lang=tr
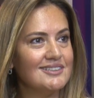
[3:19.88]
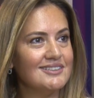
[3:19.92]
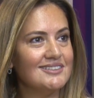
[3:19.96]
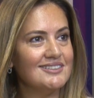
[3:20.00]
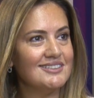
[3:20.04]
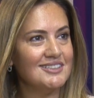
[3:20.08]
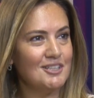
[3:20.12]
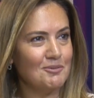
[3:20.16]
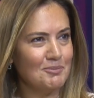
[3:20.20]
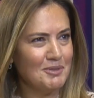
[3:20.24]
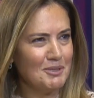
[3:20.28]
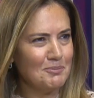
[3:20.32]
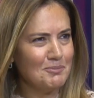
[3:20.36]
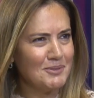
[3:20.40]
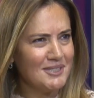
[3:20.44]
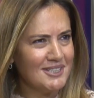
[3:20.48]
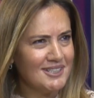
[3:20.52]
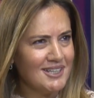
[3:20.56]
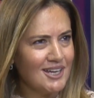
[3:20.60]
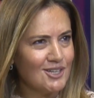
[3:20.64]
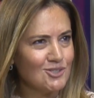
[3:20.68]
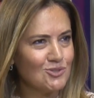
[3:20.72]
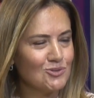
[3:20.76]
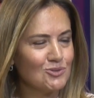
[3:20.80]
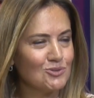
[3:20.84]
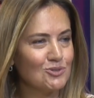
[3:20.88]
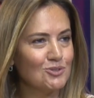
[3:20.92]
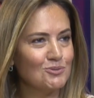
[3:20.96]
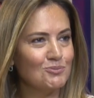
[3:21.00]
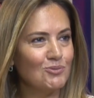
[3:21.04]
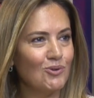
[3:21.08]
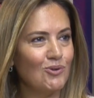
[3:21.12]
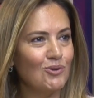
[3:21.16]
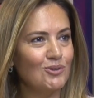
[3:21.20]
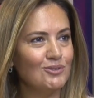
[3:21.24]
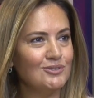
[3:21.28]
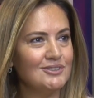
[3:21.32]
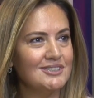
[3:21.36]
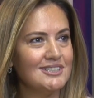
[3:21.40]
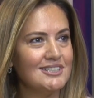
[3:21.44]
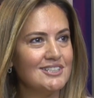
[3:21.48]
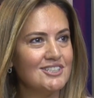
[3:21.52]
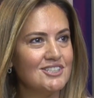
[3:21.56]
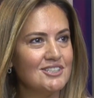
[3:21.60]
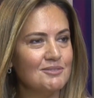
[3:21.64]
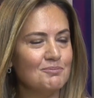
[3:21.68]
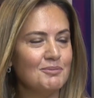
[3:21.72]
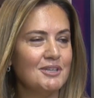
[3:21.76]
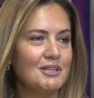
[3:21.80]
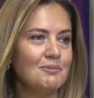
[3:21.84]
dinamik bir yaş grubu olduğu
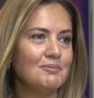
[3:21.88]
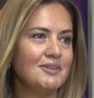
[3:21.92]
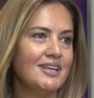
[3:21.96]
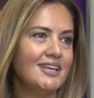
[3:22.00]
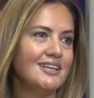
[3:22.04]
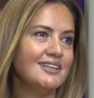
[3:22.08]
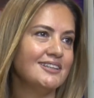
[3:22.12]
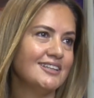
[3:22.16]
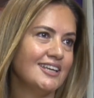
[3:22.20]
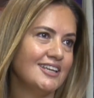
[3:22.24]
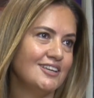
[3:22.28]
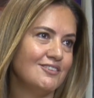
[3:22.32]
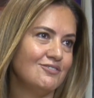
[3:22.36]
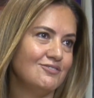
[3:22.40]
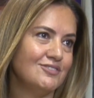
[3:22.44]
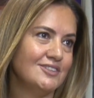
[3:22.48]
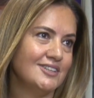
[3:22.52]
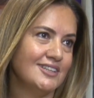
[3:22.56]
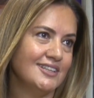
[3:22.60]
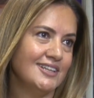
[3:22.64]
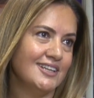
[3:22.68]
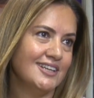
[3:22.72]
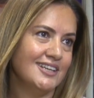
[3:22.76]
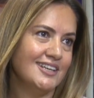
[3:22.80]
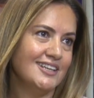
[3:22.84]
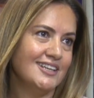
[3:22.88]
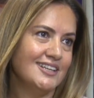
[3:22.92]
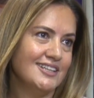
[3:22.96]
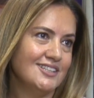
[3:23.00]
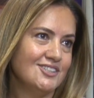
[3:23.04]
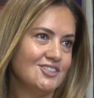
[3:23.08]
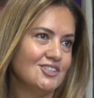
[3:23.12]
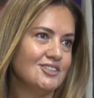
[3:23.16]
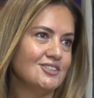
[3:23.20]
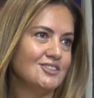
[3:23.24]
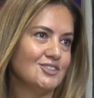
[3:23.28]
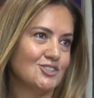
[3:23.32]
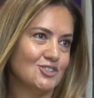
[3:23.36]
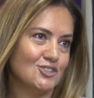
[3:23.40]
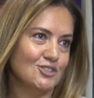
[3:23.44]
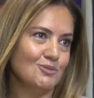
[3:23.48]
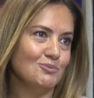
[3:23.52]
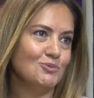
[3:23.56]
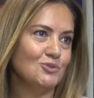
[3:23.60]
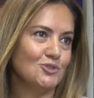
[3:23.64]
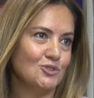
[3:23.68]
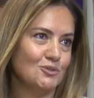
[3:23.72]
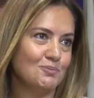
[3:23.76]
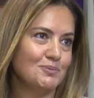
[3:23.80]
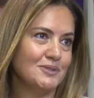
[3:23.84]
için benim de en keyifli
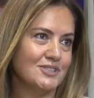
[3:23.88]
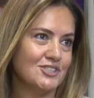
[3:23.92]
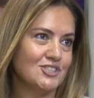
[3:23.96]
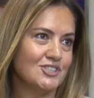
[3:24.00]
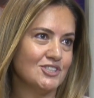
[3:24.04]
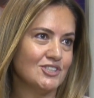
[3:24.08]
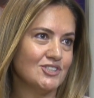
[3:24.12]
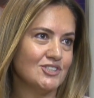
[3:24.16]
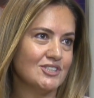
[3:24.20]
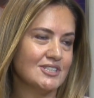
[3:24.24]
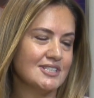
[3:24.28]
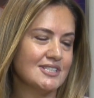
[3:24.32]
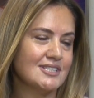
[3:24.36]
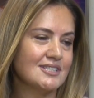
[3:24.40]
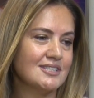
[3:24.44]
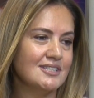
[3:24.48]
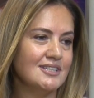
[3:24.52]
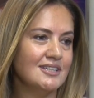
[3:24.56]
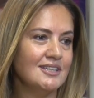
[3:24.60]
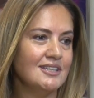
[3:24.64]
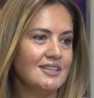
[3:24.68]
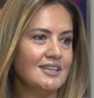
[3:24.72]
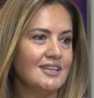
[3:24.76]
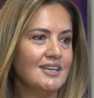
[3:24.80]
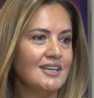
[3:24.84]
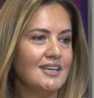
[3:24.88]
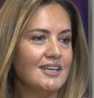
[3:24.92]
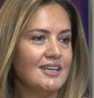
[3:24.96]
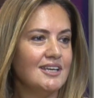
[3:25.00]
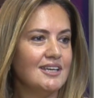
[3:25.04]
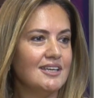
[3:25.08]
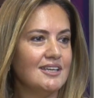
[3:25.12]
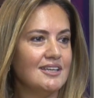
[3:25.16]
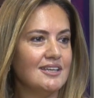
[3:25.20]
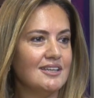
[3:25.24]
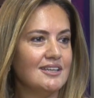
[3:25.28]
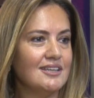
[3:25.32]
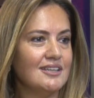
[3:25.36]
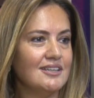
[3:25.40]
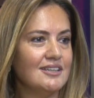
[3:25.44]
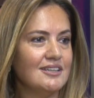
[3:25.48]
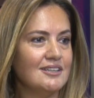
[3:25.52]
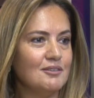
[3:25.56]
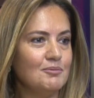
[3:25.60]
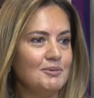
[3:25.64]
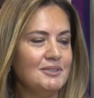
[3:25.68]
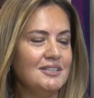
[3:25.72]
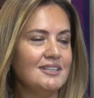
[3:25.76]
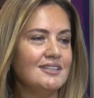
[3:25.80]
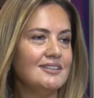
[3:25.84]
çalıştığım grup açıkçası
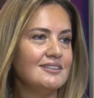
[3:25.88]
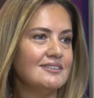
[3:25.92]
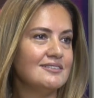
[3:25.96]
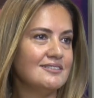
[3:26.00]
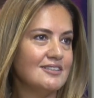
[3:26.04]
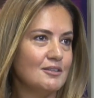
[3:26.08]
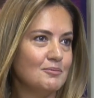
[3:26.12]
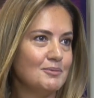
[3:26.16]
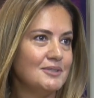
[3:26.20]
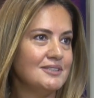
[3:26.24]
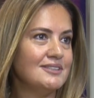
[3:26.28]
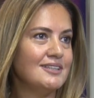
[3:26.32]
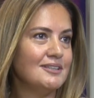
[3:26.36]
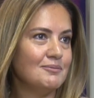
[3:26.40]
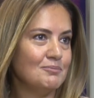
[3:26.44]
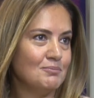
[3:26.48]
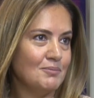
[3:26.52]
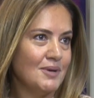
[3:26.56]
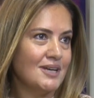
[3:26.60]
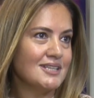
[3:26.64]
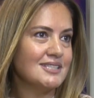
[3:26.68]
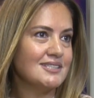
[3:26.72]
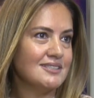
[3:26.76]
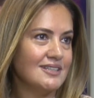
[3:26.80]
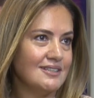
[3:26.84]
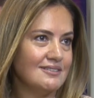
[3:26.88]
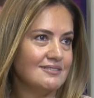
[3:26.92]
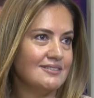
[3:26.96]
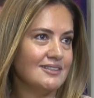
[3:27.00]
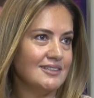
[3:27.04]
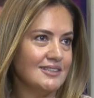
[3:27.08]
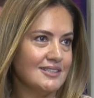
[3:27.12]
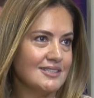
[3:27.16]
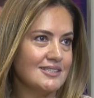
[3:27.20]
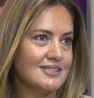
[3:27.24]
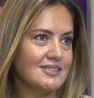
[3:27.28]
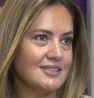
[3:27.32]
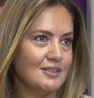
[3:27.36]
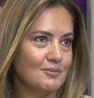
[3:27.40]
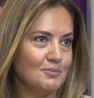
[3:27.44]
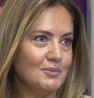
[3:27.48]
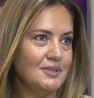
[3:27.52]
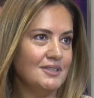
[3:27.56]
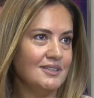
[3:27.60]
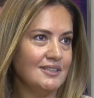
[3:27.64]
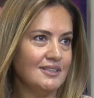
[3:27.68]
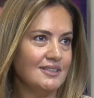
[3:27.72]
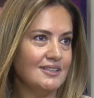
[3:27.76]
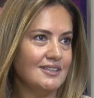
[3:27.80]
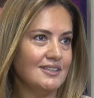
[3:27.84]
bir de tabii de bahsettiğiniz
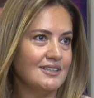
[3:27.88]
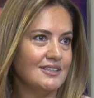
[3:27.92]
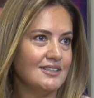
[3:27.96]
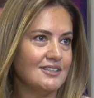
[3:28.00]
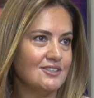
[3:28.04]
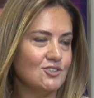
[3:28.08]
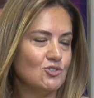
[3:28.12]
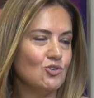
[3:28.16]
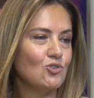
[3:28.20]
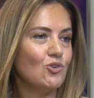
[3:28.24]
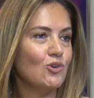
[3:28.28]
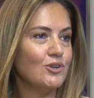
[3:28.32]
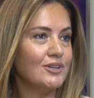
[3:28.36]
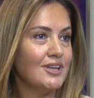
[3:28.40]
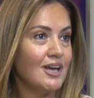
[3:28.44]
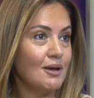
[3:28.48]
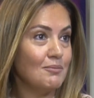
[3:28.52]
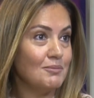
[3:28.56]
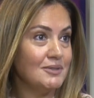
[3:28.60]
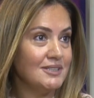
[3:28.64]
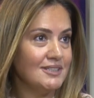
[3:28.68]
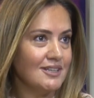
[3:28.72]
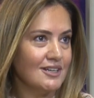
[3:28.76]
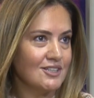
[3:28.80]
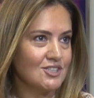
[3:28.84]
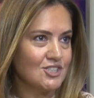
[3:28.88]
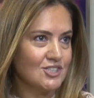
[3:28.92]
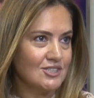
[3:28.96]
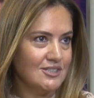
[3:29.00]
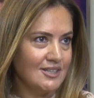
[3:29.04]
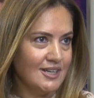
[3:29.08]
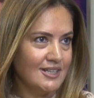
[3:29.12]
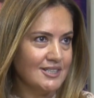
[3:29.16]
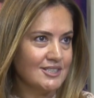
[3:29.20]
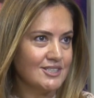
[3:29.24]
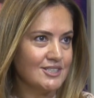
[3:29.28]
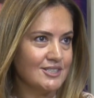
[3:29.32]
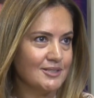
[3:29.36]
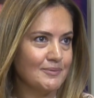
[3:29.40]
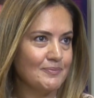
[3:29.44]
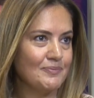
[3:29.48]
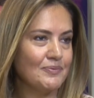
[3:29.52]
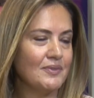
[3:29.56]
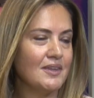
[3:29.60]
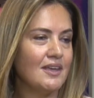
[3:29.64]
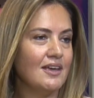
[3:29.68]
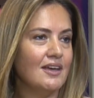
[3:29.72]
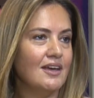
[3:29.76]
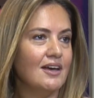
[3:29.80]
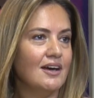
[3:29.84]
gibi çok önemli yaşlar,
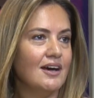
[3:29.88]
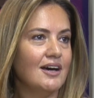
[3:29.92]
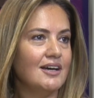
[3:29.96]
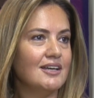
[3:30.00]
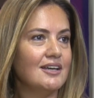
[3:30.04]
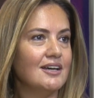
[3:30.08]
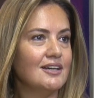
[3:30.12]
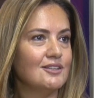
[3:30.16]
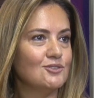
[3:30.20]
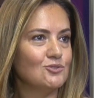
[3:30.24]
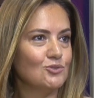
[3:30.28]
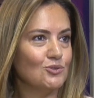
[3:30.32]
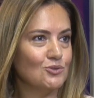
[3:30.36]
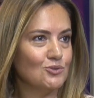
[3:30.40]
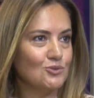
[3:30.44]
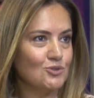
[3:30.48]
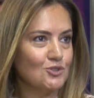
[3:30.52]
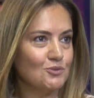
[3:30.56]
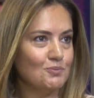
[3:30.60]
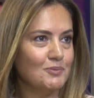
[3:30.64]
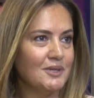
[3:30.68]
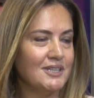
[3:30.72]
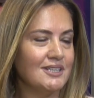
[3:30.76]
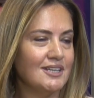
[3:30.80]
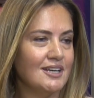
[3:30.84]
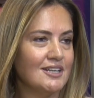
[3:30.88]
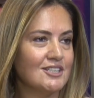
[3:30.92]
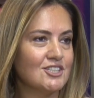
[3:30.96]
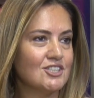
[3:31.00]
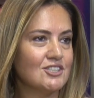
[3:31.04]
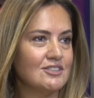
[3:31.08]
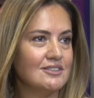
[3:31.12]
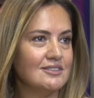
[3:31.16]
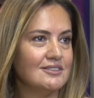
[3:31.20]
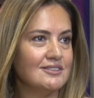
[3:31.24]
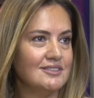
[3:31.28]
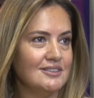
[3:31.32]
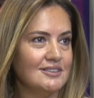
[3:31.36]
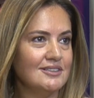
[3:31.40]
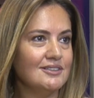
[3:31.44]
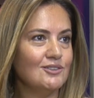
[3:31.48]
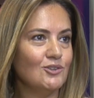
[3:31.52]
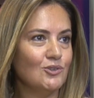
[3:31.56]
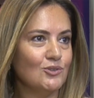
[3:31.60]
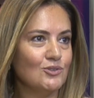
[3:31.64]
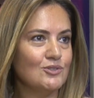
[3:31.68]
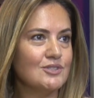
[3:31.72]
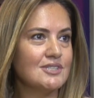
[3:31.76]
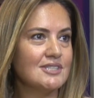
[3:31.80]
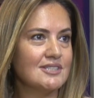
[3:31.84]
evet. hayata oturtma yaşları.
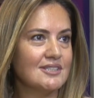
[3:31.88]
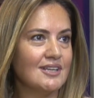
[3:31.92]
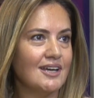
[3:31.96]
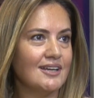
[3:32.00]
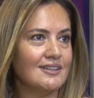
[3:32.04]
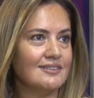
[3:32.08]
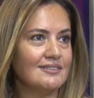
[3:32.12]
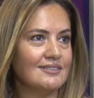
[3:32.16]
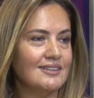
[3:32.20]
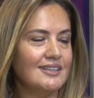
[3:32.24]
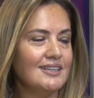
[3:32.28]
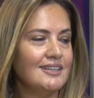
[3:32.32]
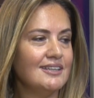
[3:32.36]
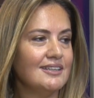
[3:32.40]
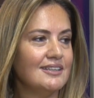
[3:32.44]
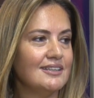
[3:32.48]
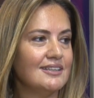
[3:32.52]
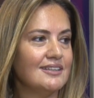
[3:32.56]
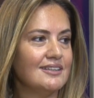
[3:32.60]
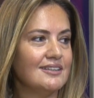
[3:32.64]
O yüzden de